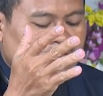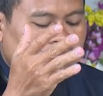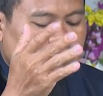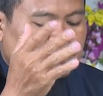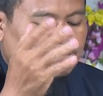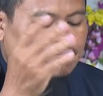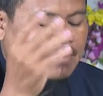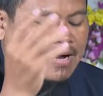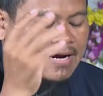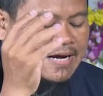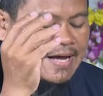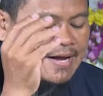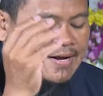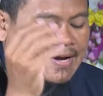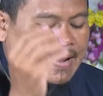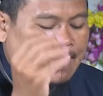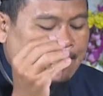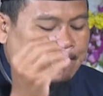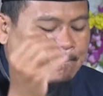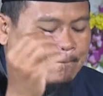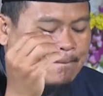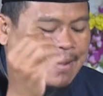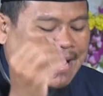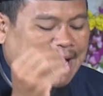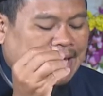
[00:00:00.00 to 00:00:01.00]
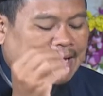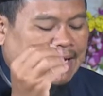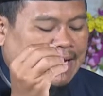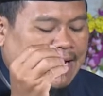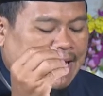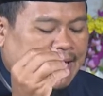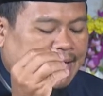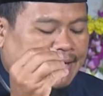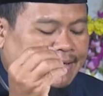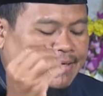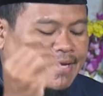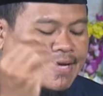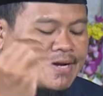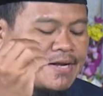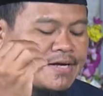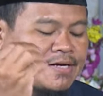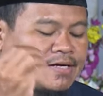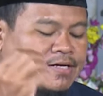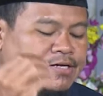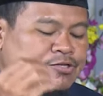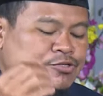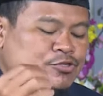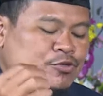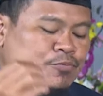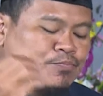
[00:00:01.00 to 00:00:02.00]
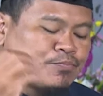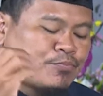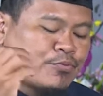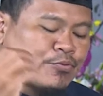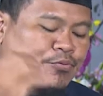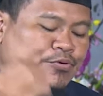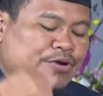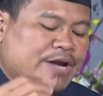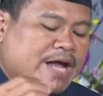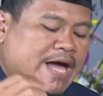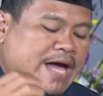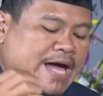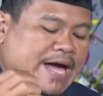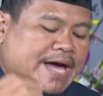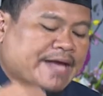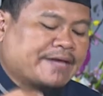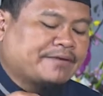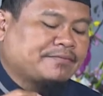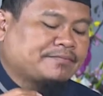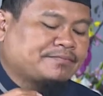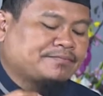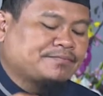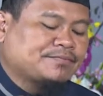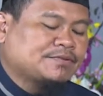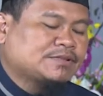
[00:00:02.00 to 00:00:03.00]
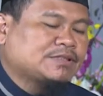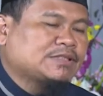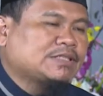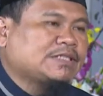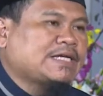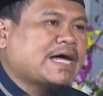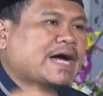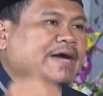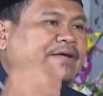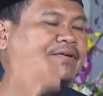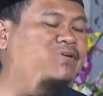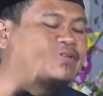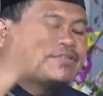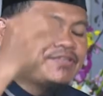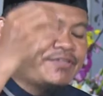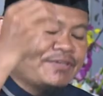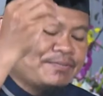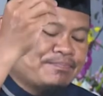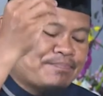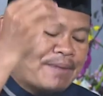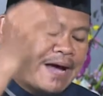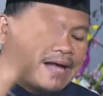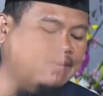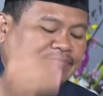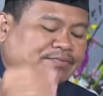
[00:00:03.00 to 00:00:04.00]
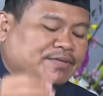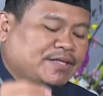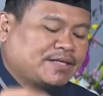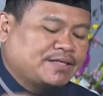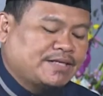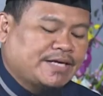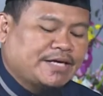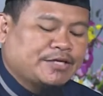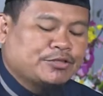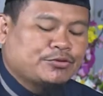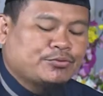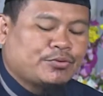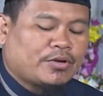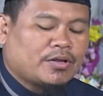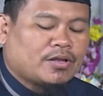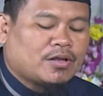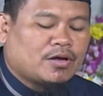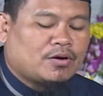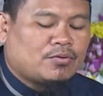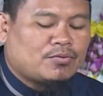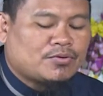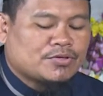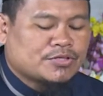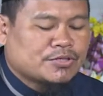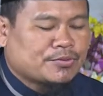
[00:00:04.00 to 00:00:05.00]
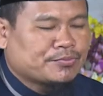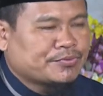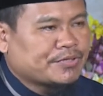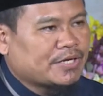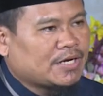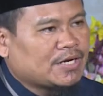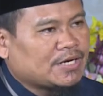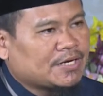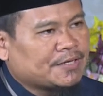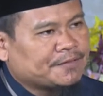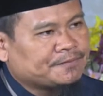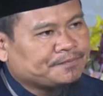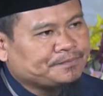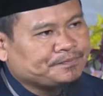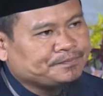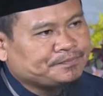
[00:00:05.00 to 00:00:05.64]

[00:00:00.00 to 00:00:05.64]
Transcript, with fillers: maka nampaklah dari kesempurnaan yang disipati yaitu Allah Jalla.